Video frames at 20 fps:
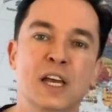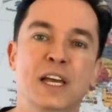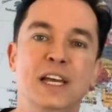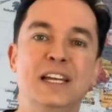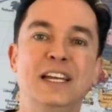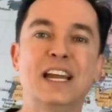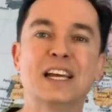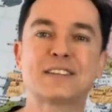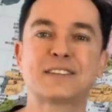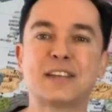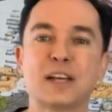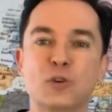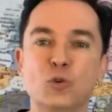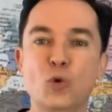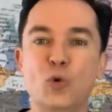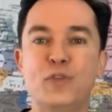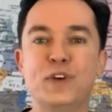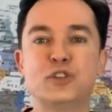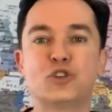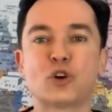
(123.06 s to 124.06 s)
e nessa
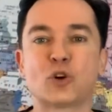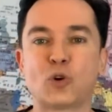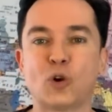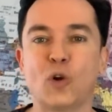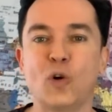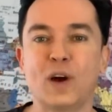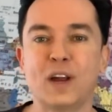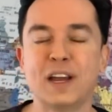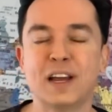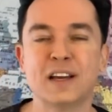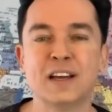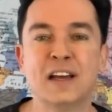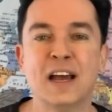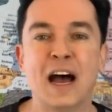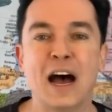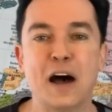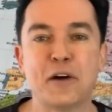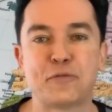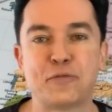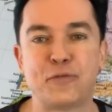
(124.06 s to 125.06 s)
nuvem de glória
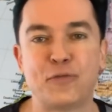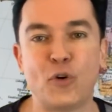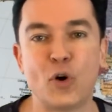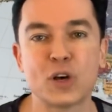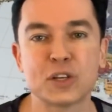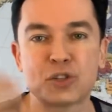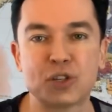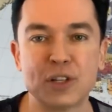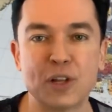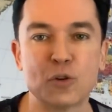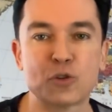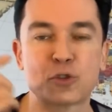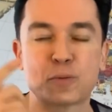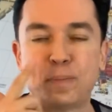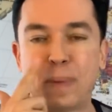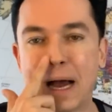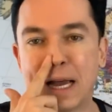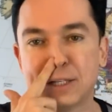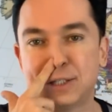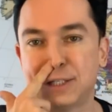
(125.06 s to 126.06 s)
a voz de Deus
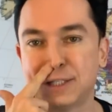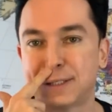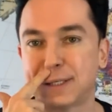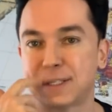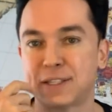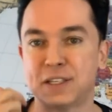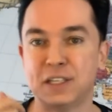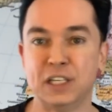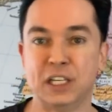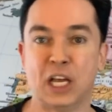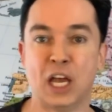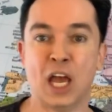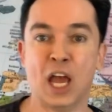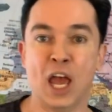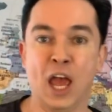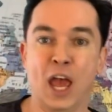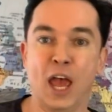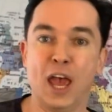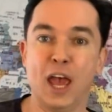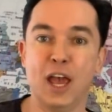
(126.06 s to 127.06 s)
Pai disse assim:
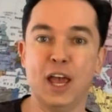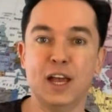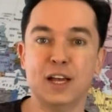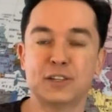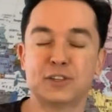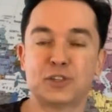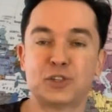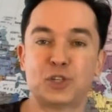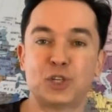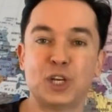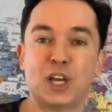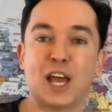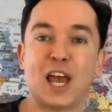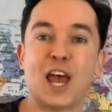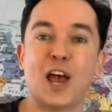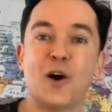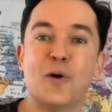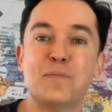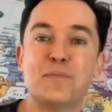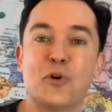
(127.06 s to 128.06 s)
Este
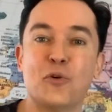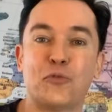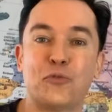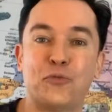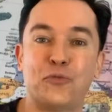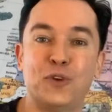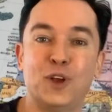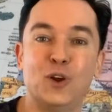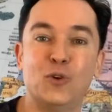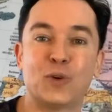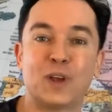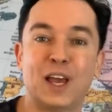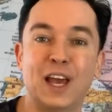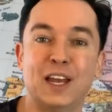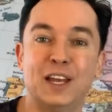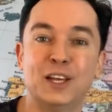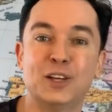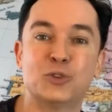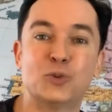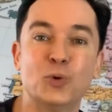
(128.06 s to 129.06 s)
é o meu filho
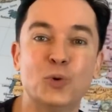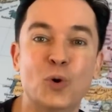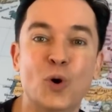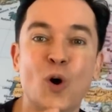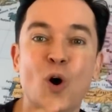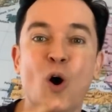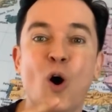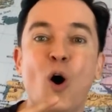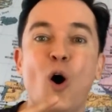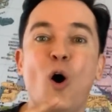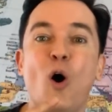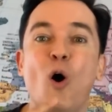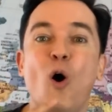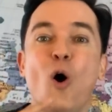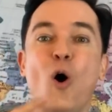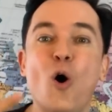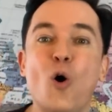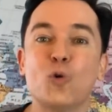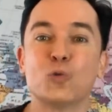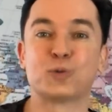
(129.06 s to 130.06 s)
querido,
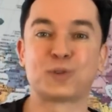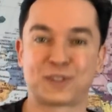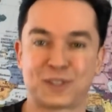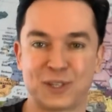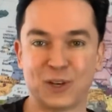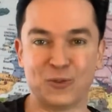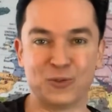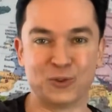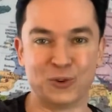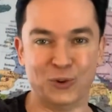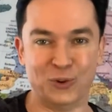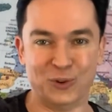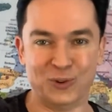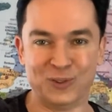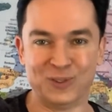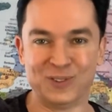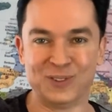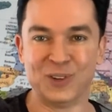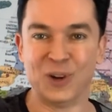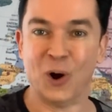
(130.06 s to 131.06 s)
ouçam-no,
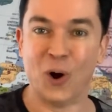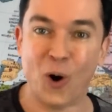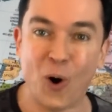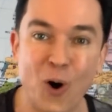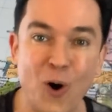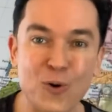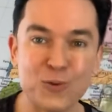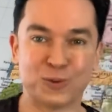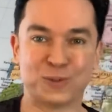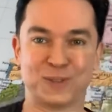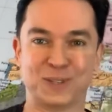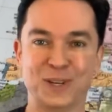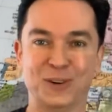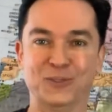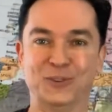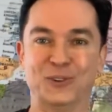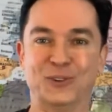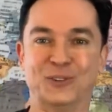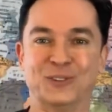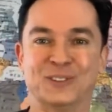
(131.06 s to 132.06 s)

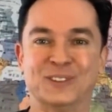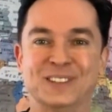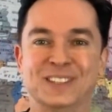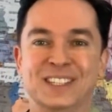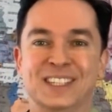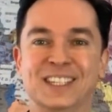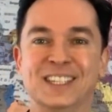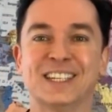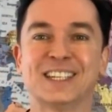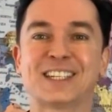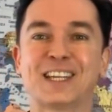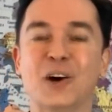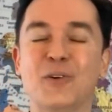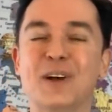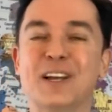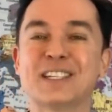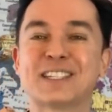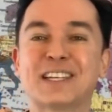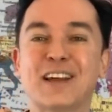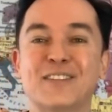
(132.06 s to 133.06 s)
ouçam-no. Então
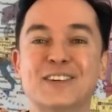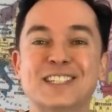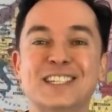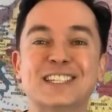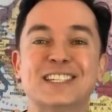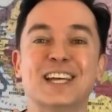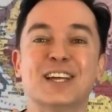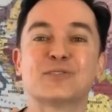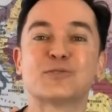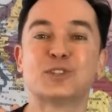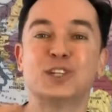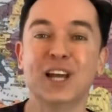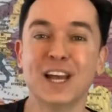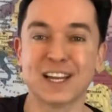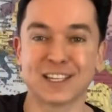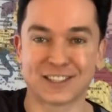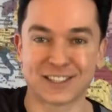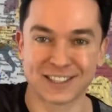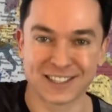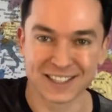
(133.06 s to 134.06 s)
ele estava dizendo,
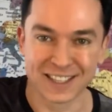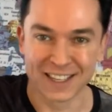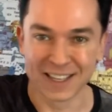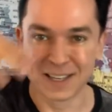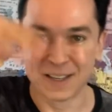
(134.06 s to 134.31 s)
gente,